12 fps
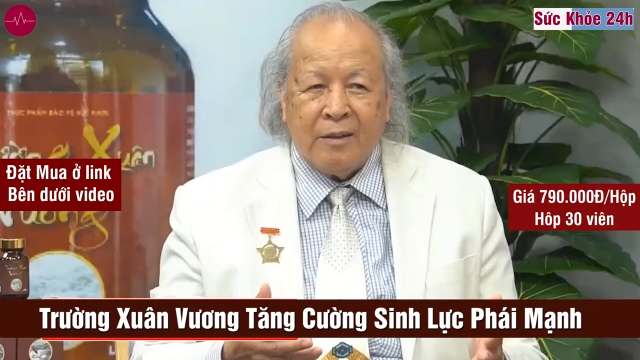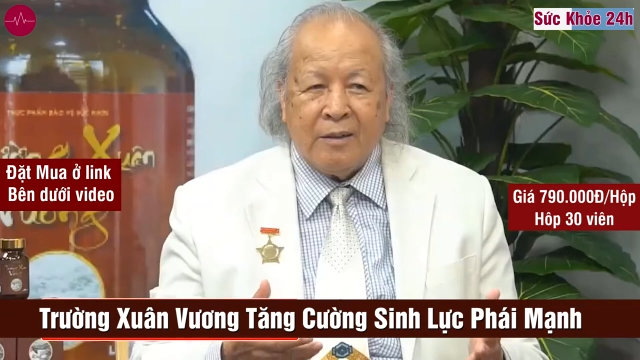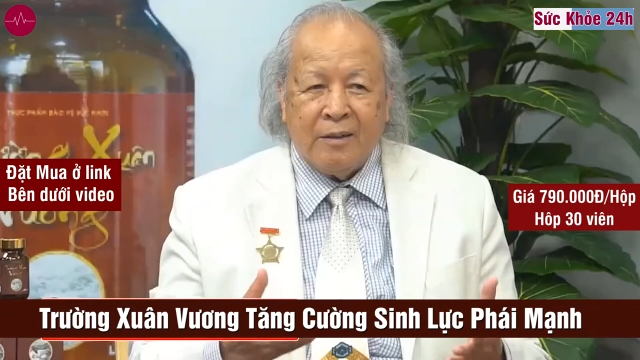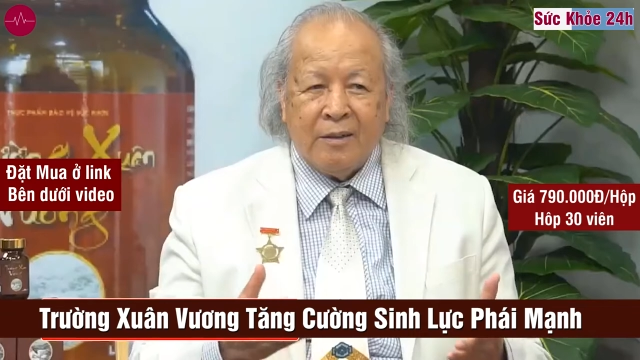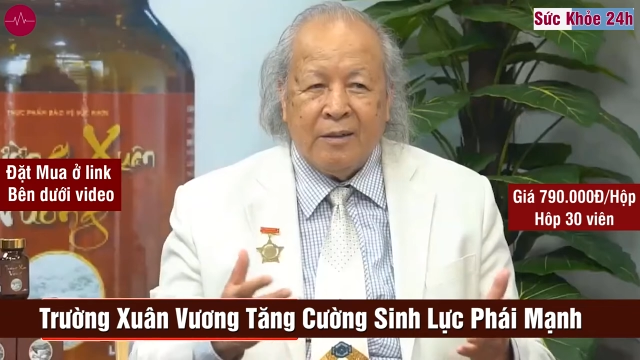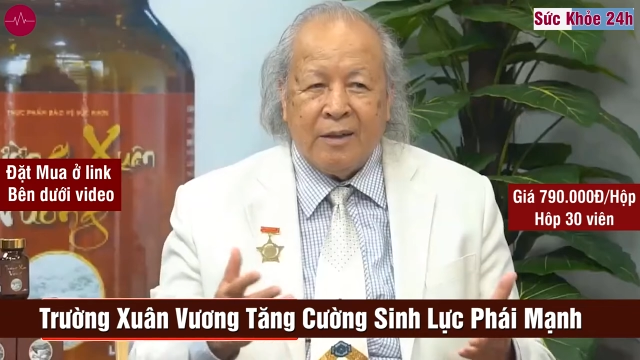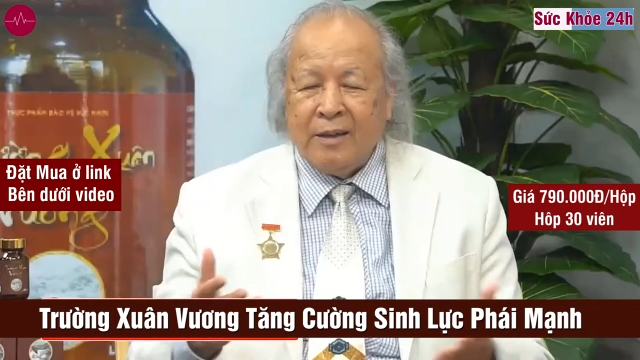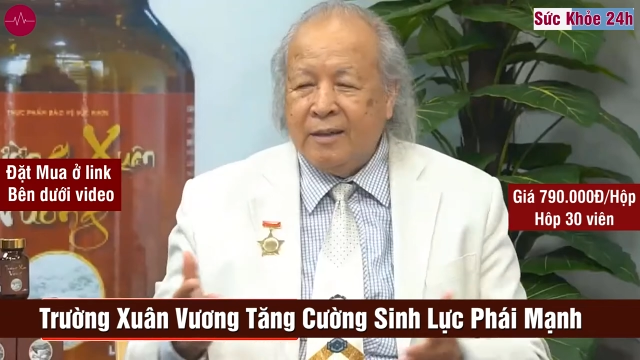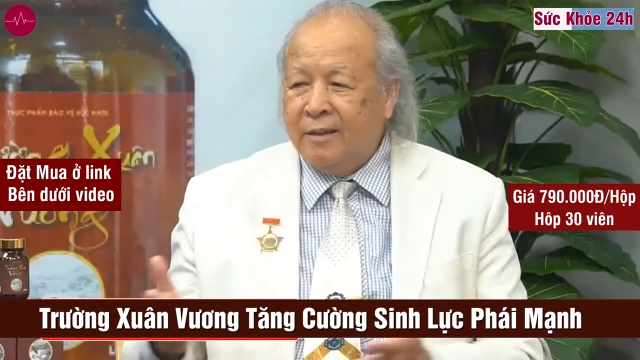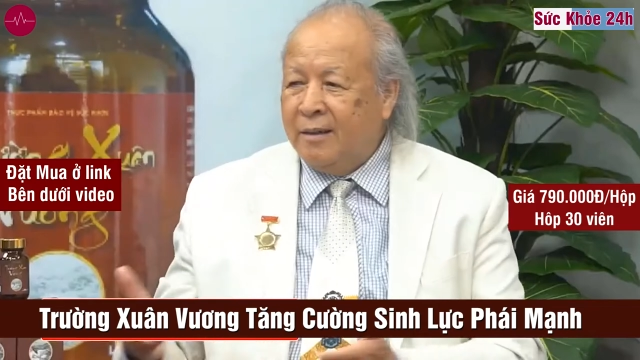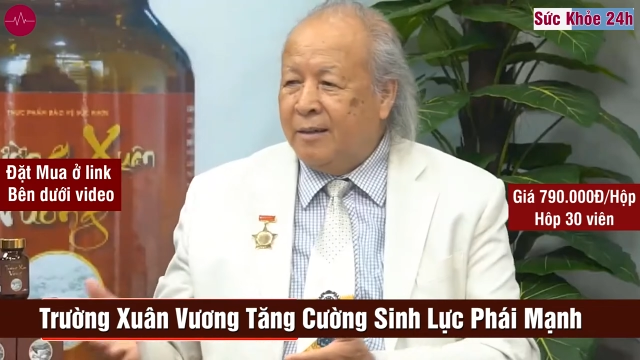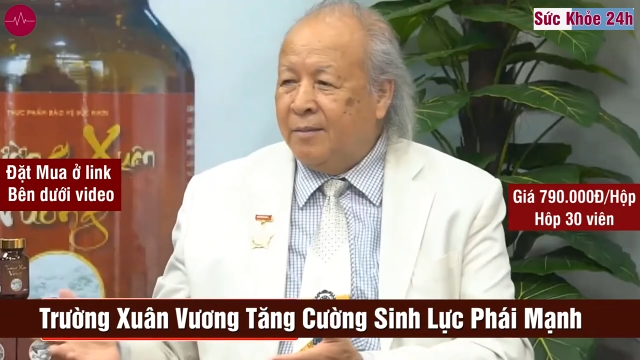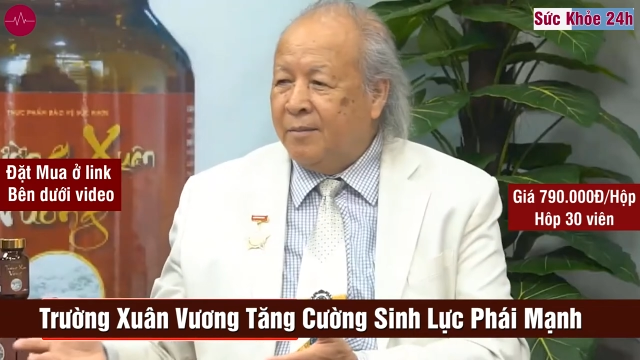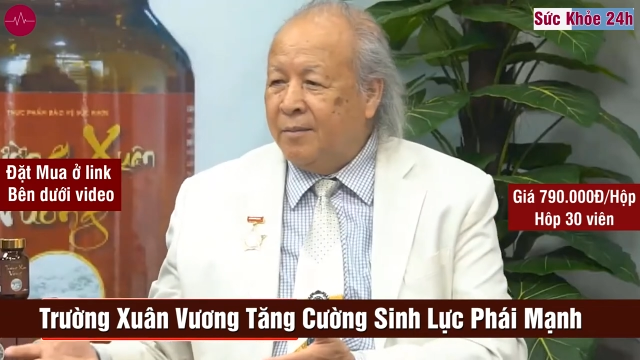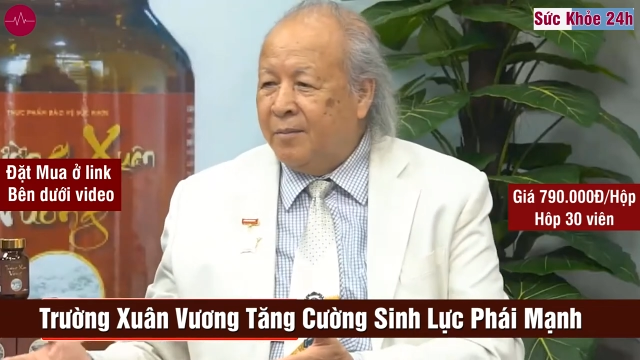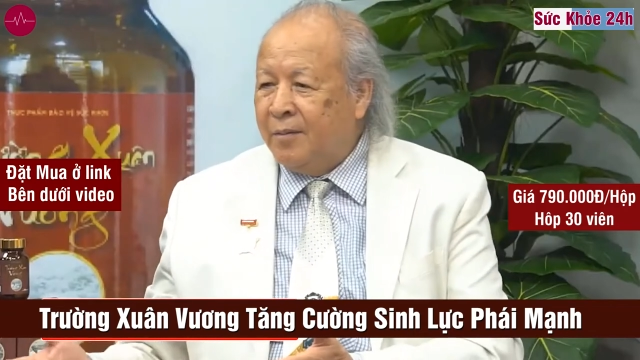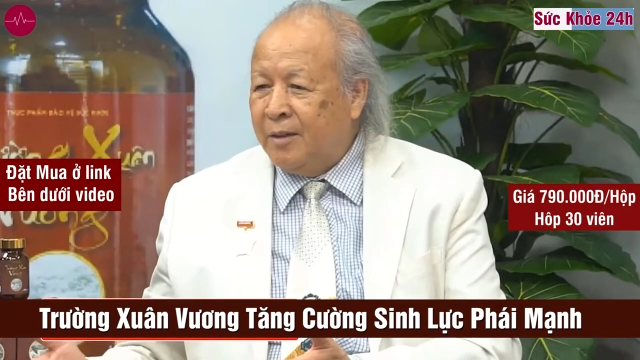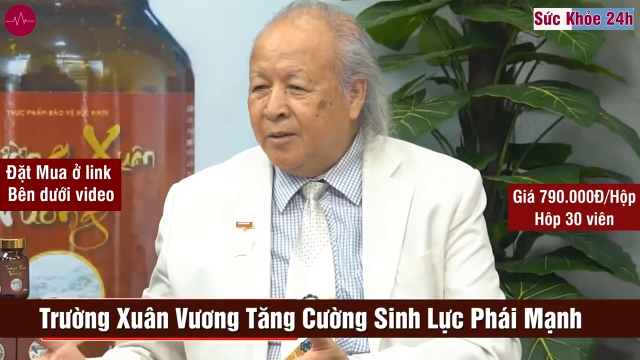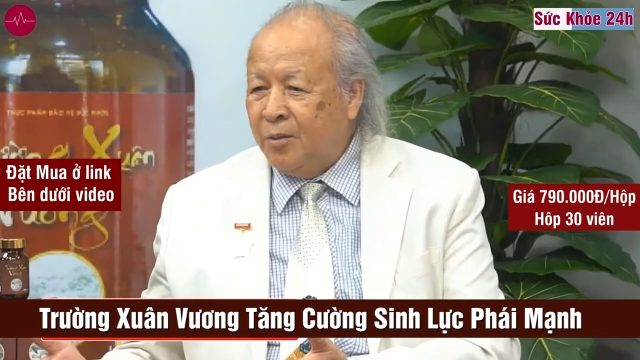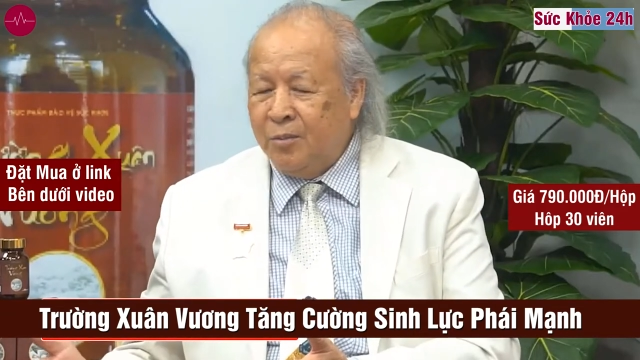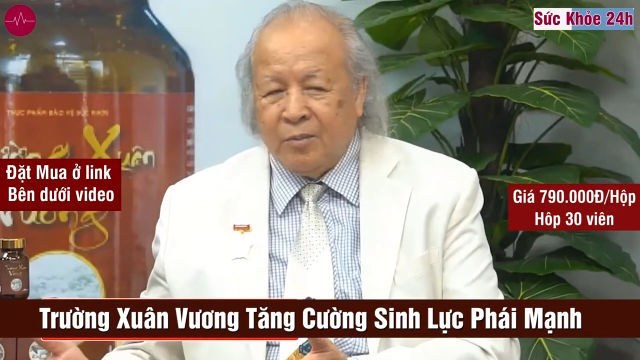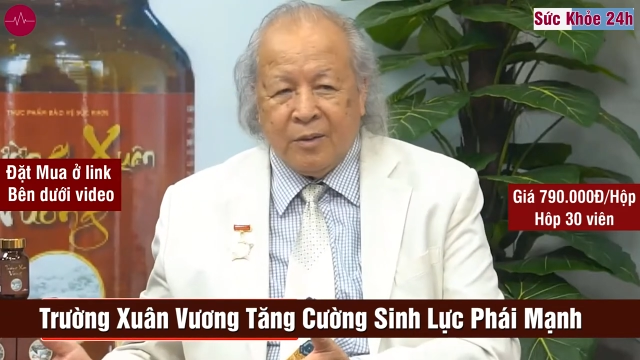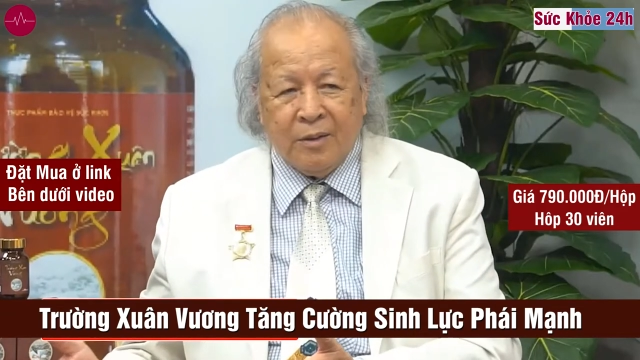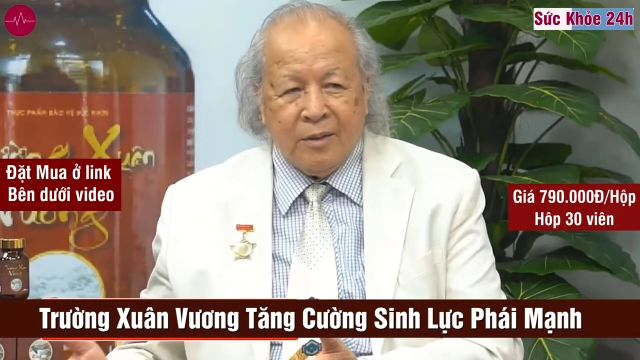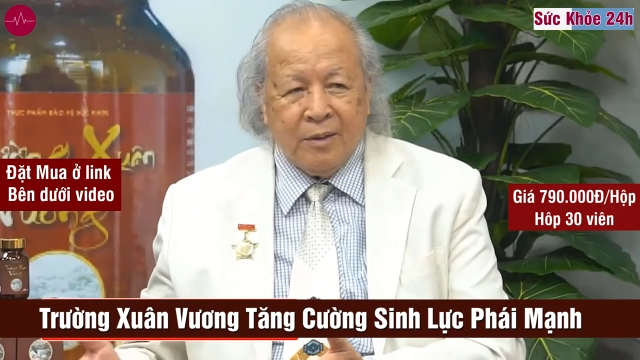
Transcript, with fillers: như anh Đức vừa dùng.